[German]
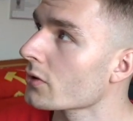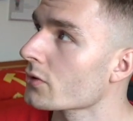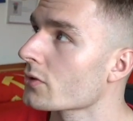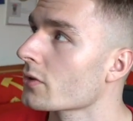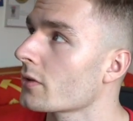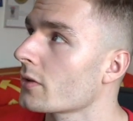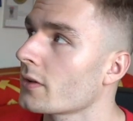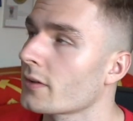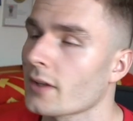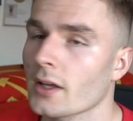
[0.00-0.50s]

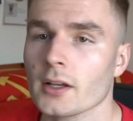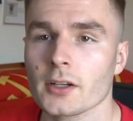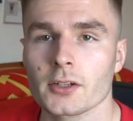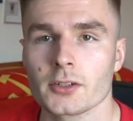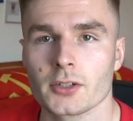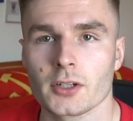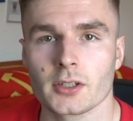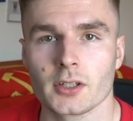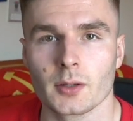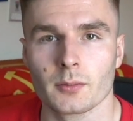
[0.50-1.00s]
schon die Sachen
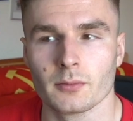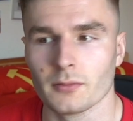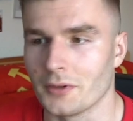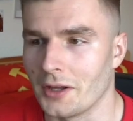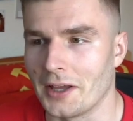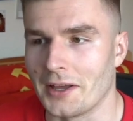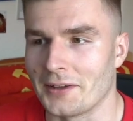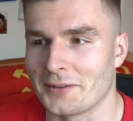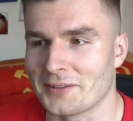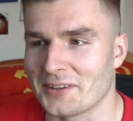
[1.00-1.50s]
geschickt haben.
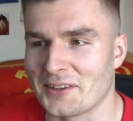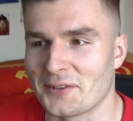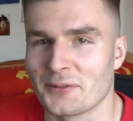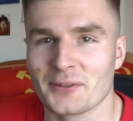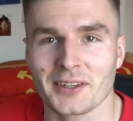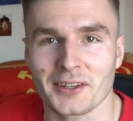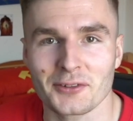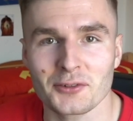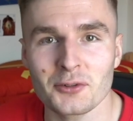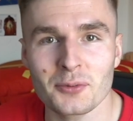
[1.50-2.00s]
Ey, ich
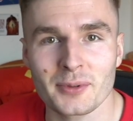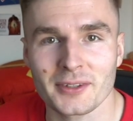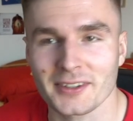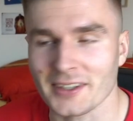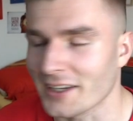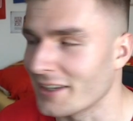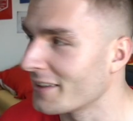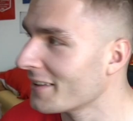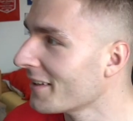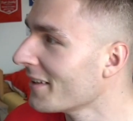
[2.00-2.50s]
finde das übelst
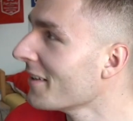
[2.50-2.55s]
geil.